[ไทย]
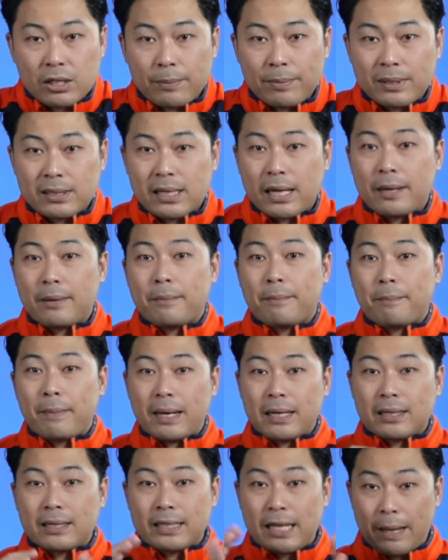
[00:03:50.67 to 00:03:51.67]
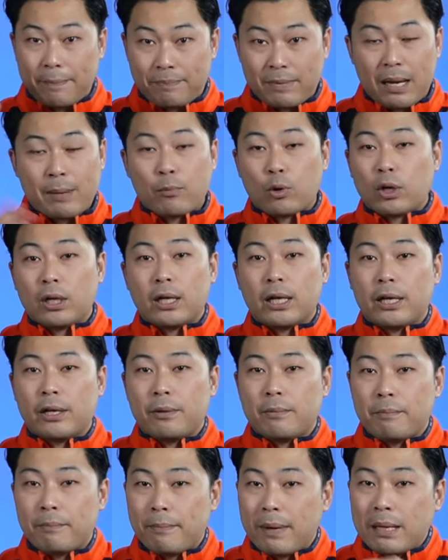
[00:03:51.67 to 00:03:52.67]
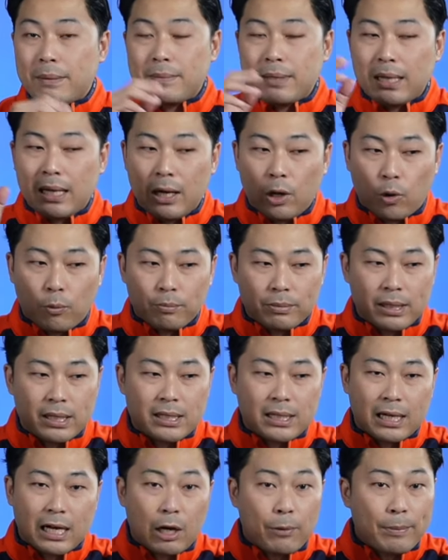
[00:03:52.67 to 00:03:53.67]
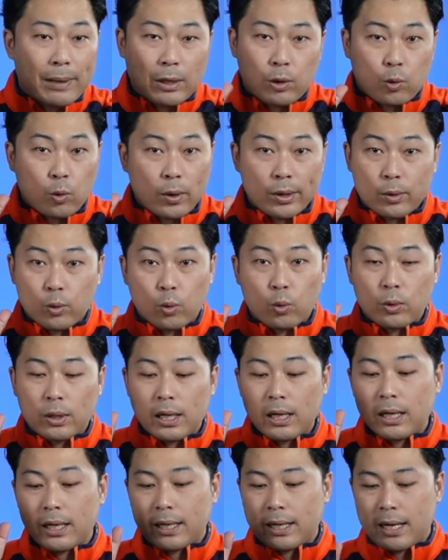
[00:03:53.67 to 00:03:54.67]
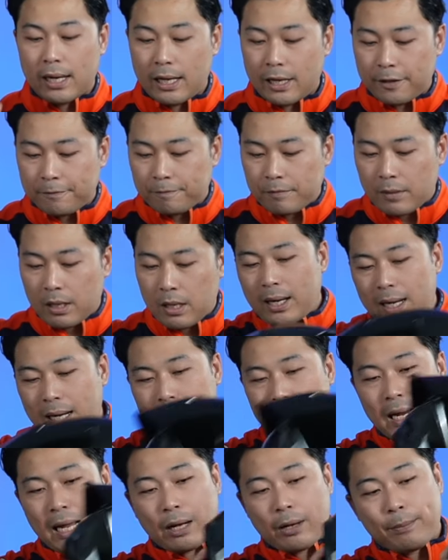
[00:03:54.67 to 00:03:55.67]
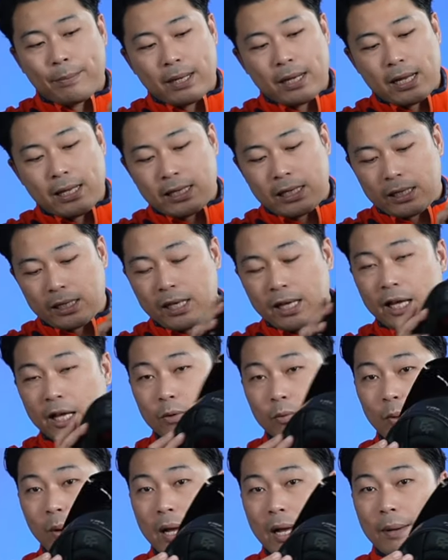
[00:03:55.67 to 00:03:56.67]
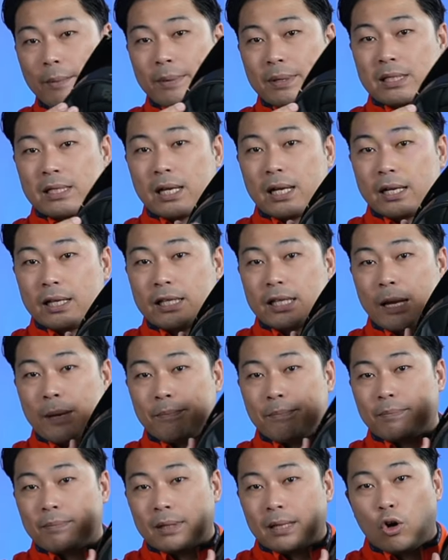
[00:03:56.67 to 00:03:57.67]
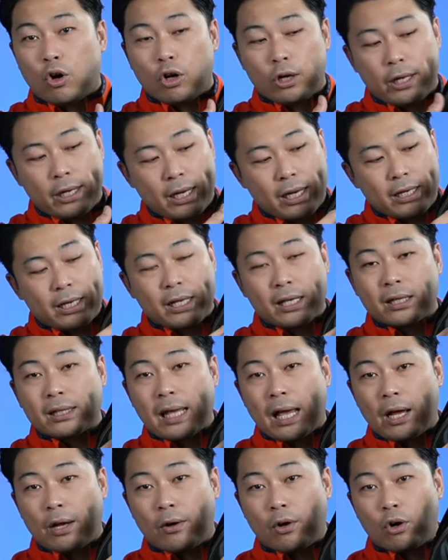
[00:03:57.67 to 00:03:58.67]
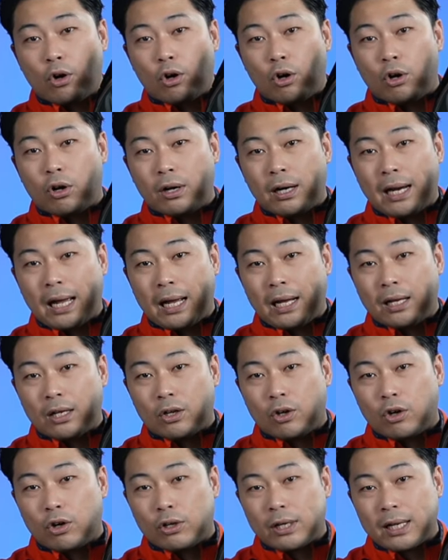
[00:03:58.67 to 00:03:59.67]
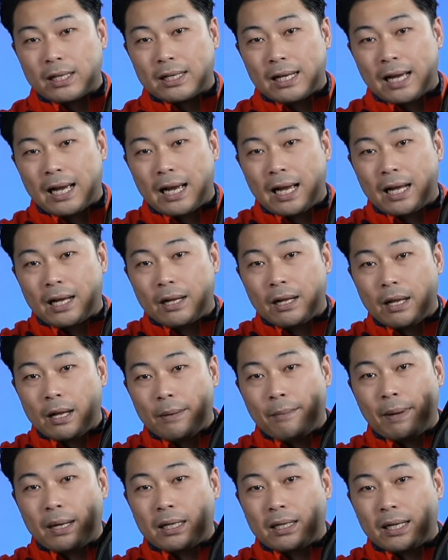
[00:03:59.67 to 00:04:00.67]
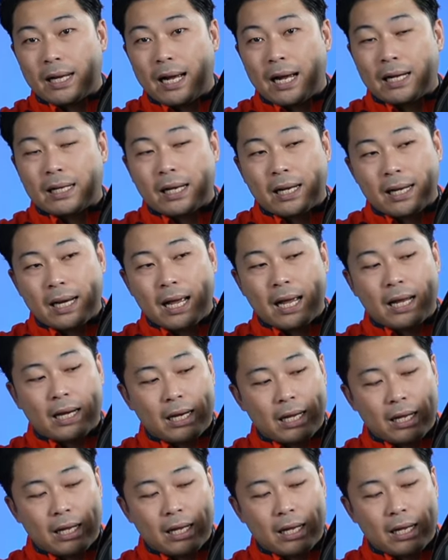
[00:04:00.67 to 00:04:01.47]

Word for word: 80-90% มันเก็บได้หมดเลยไม่มีลมที่จะเข้ามากวนหูได้เลยนะฮะเพราะว่าข้างหลังมันเนี่ยอย่างที่เห็นว่ามันจะเก็บทั้งคอเลยนะนี่ตั้งแต่คอข้างหลังคอด้านข้างมาถึงคางด้านห